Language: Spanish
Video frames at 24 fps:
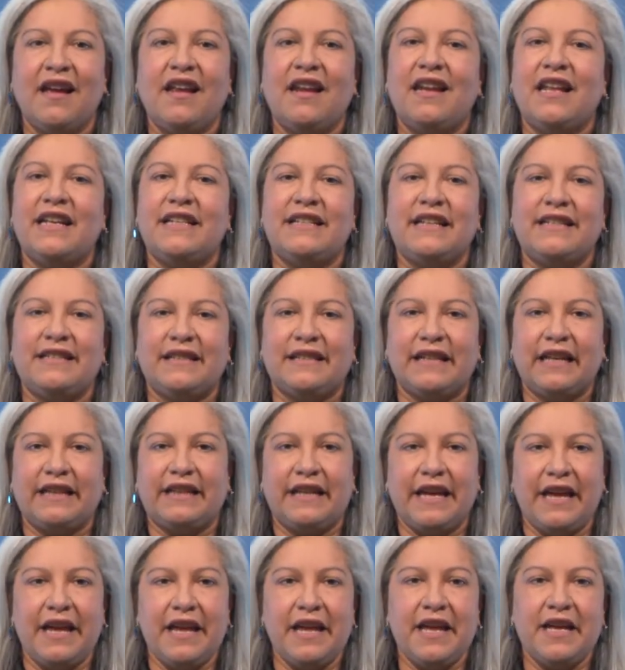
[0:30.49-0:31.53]
Las
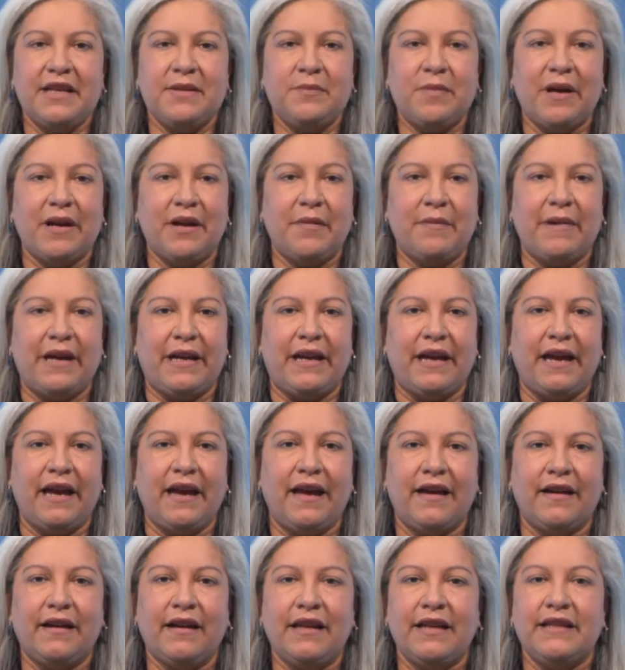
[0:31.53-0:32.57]
estrategias para
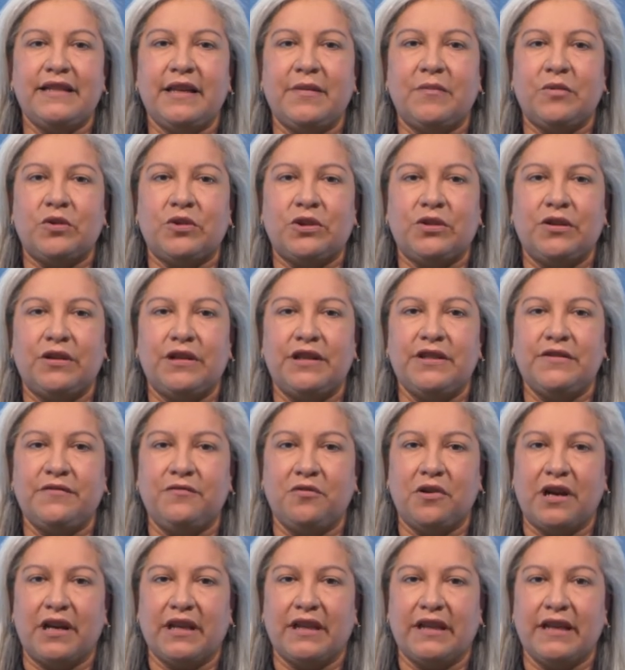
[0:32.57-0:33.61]
manejar las emociones
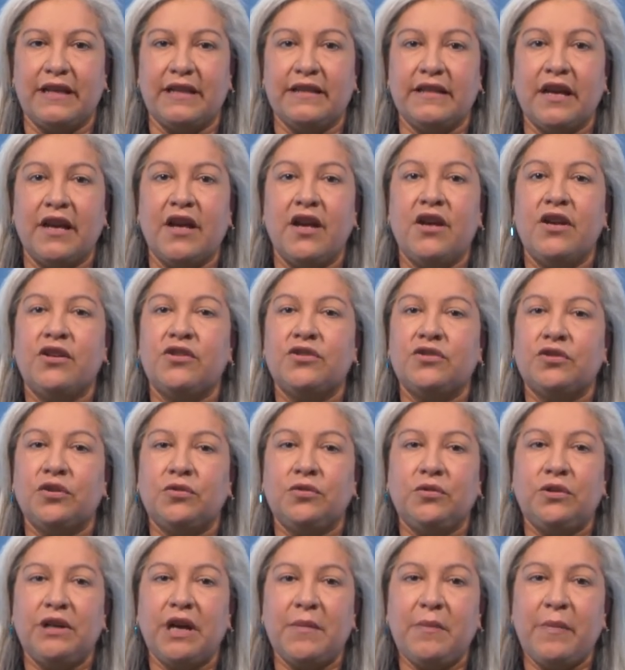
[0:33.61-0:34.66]
fuertes son
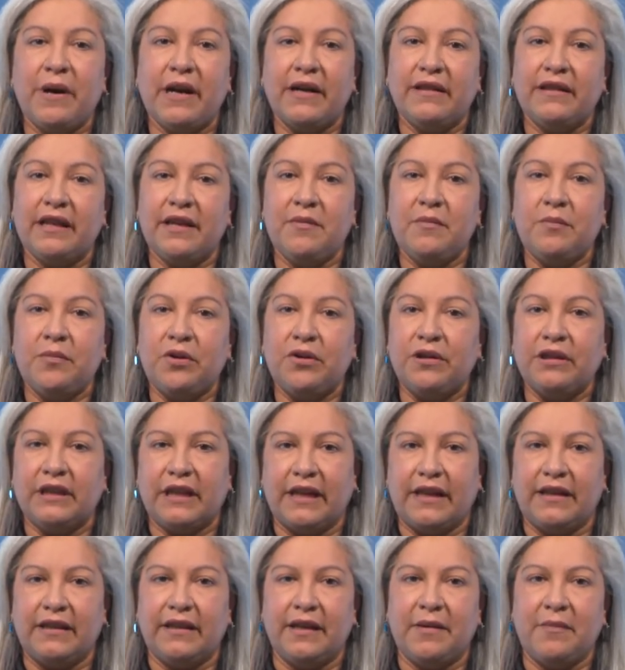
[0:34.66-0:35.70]
una parte
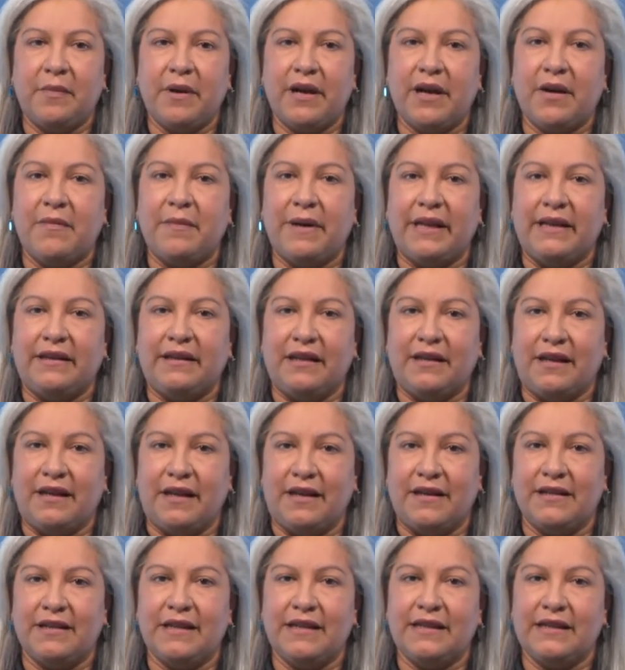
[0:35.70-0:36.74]
importante para
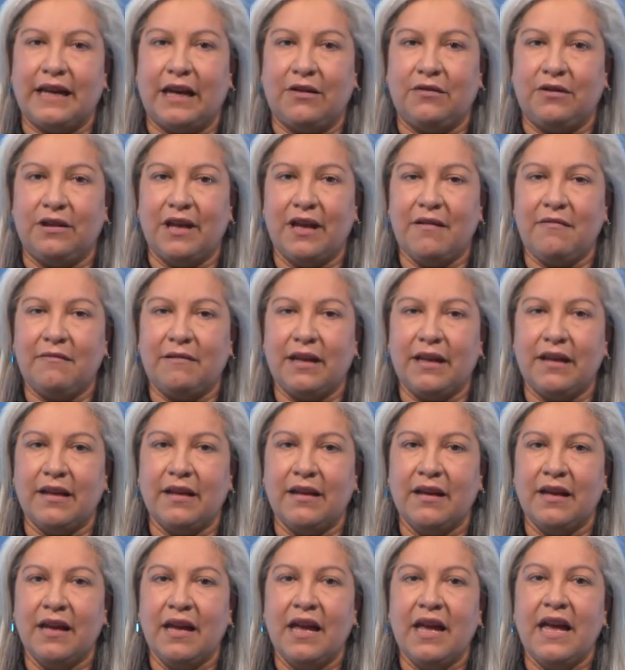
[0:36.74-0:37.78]
mantenerse saludable.
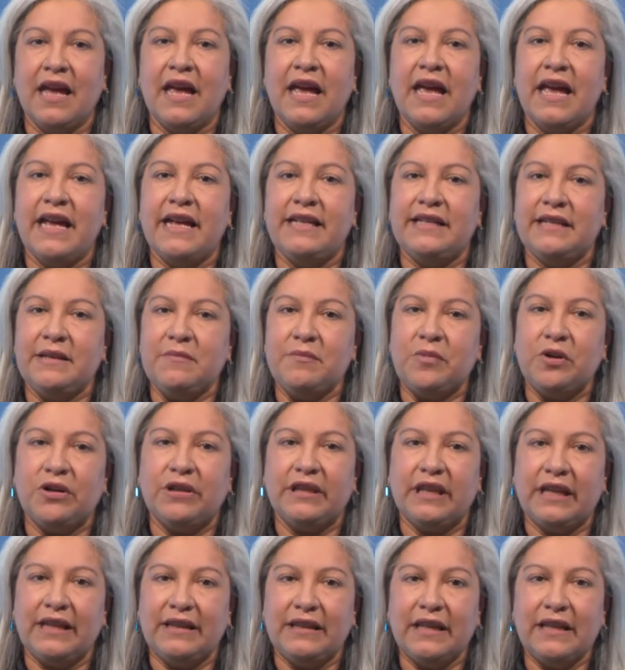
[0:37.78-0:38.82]
Es
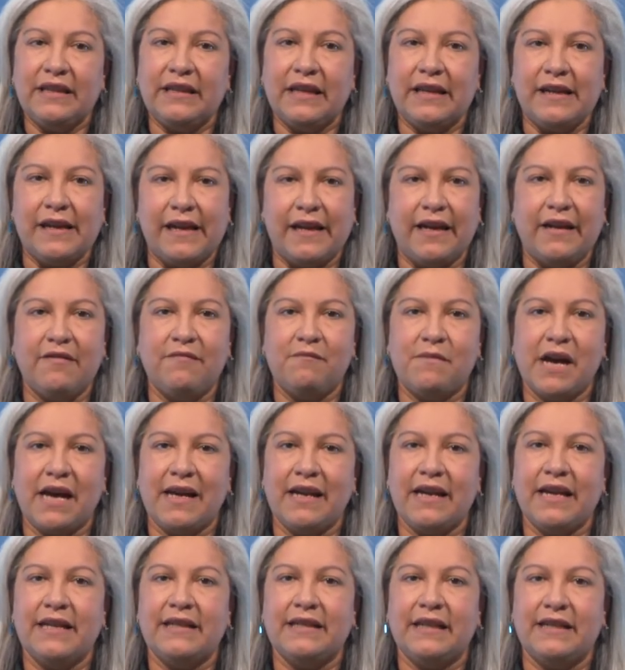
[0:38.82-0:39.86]
importante tener
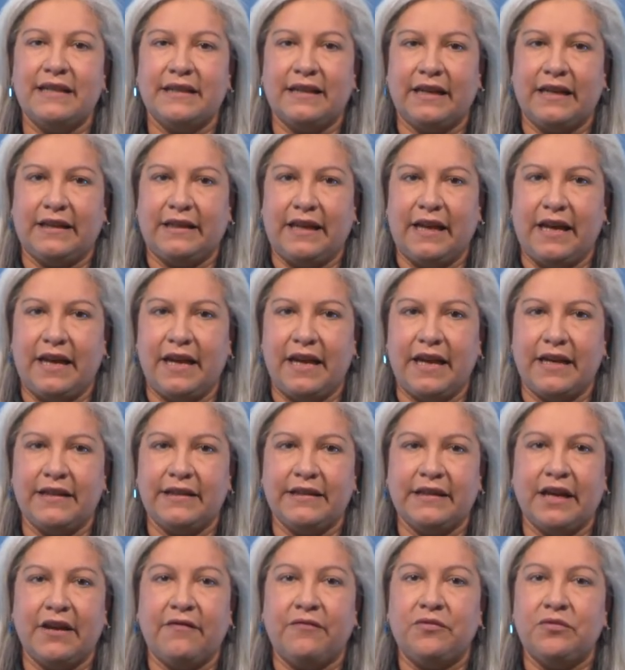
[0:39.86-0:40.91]
varias estrategias
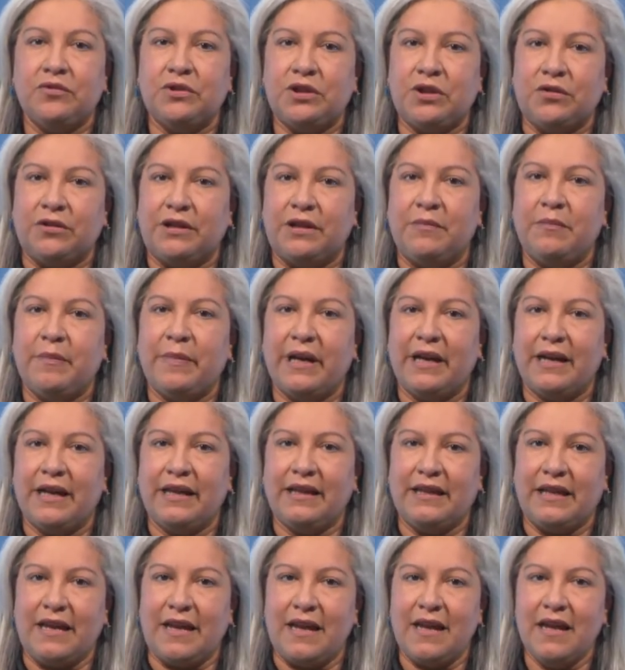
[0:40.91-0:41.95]
que funcionen para
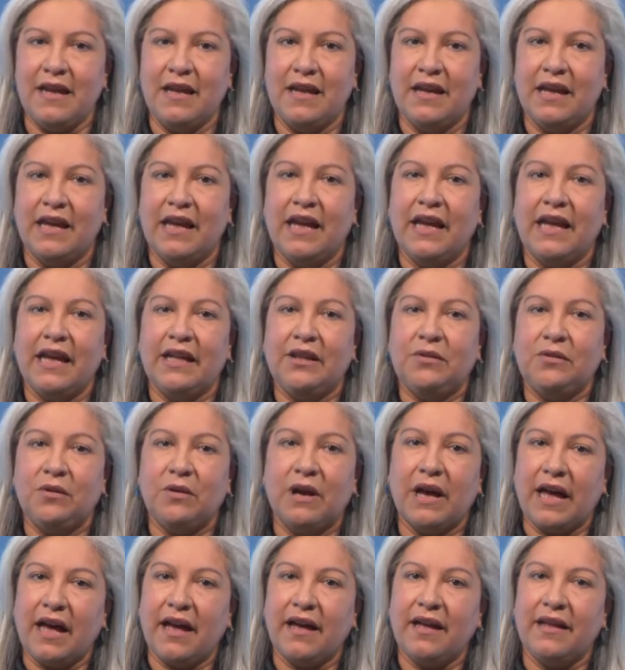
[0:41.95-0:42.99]
ti en tu
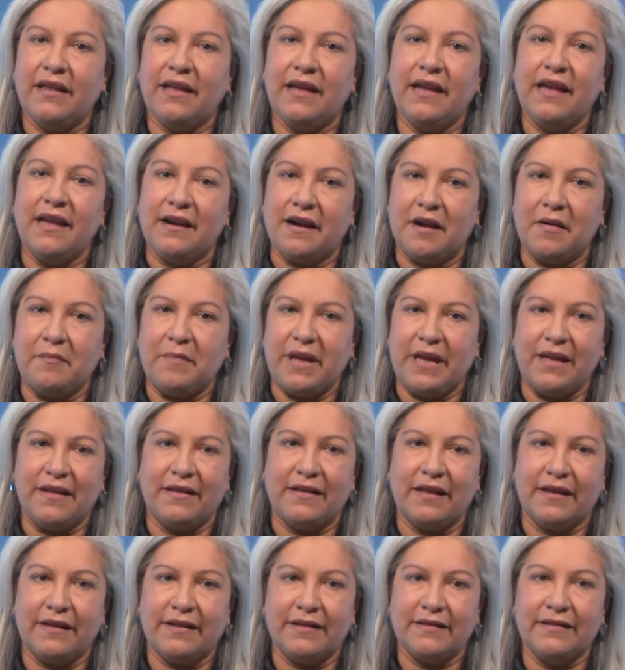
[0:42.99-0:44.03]
caja de
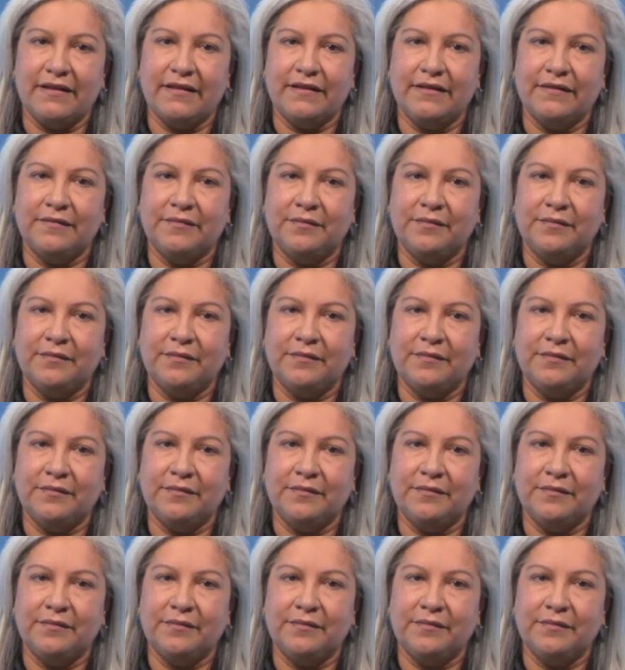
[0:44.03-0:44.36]
herramientas